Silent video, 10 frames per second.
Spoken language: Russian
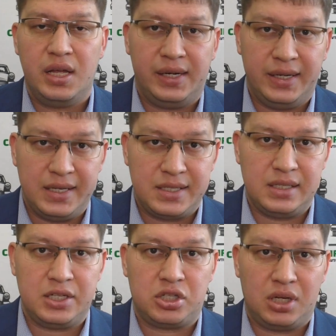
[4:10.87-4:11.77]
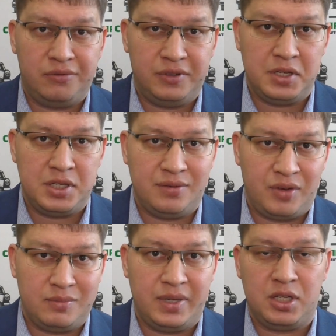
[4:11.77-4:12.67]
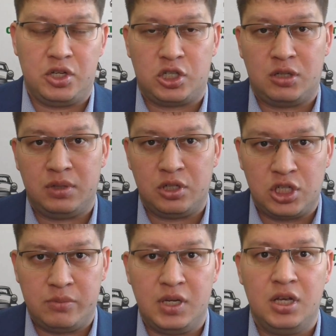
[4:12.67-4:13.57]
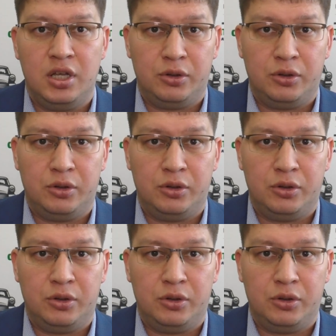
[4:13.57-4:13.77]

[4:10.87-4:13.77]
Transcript: а если штраф вынесен в автоматическом режиме,